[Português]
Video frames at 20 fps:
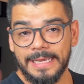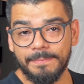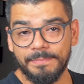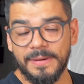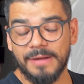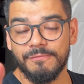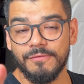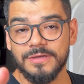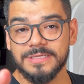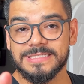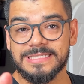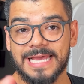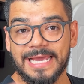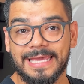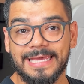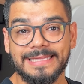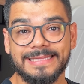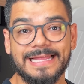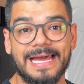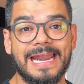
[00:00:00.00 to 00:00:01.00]
para você
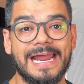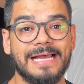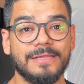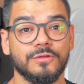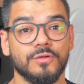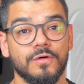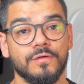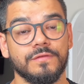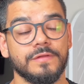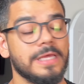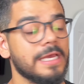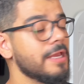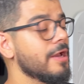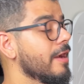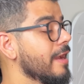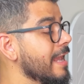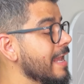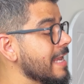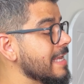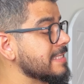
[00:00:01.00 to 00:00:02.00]
que está na dúvida aí,
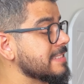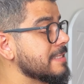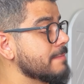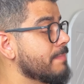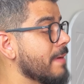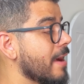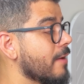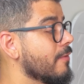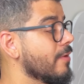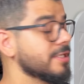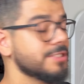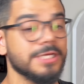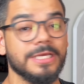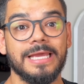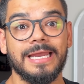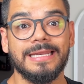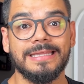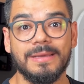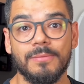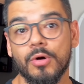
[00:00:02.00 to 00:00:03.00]
ó, esse pacote
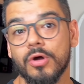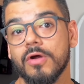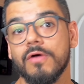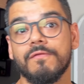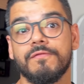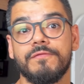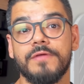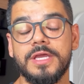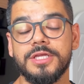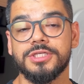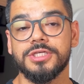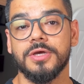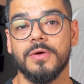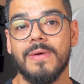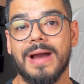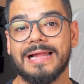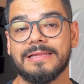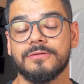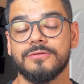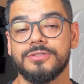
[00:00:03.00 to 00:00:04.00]
aqui ele demorou
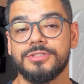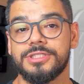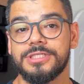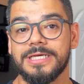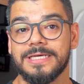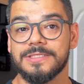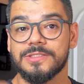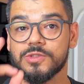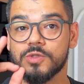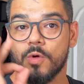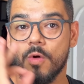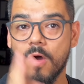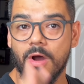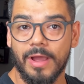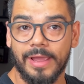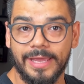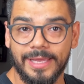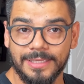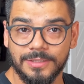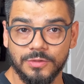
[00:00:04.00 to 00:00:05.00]
24 dias
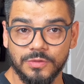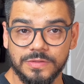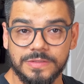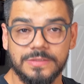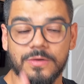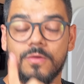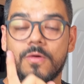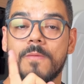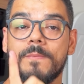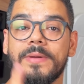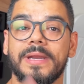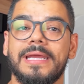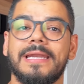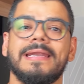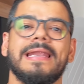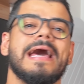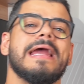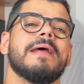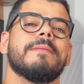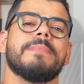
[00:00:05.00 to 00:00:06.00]
corridos você. Eu comprei ele
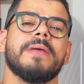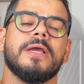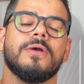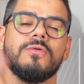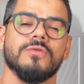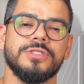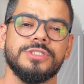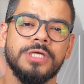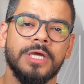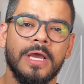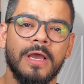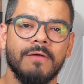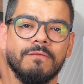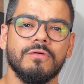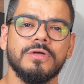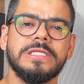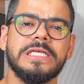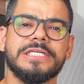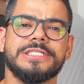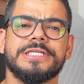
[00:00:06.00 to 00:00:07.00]
lá na Bengud.
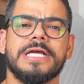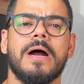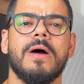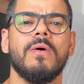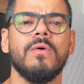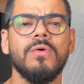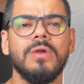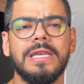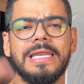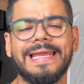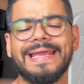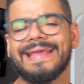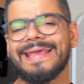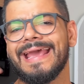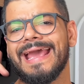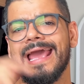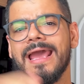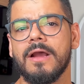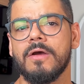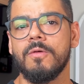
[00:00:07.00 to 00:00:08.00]
Vou deixar o
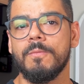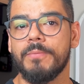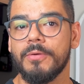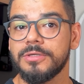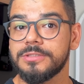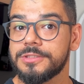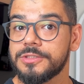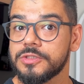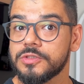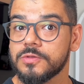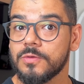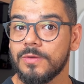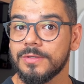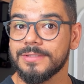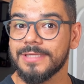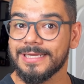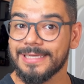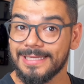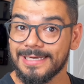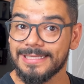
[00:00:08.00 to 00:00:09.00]
link e cupom de
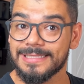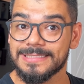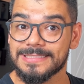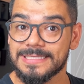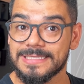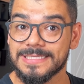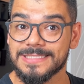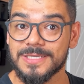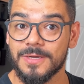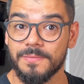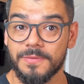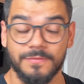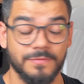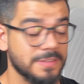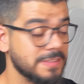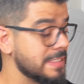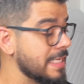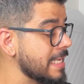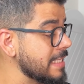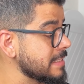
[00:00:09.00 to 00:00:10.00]
desconto aqui na descrição para
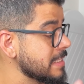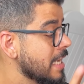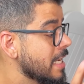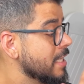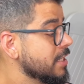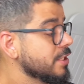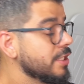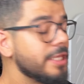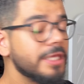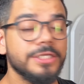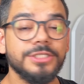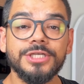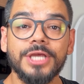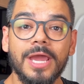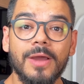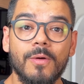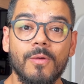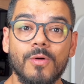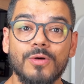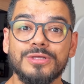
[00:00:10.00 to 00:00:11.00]
vocês. E
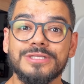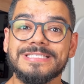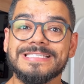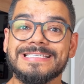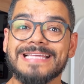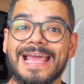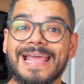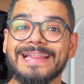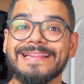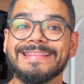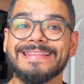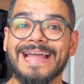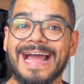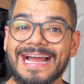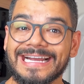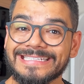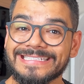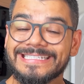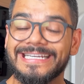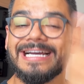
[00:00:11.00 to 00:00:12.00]
chegou sem
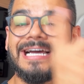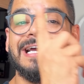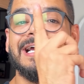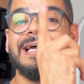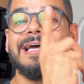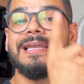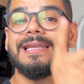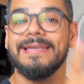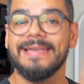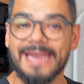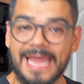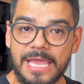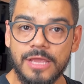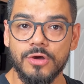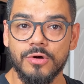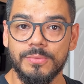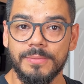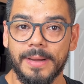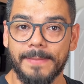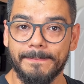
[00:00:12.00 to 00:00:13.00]
taxa
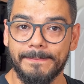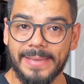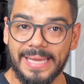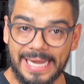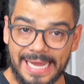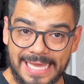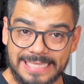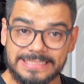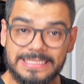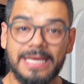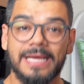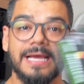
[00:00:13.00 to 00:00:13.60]
nenhuma, beleza?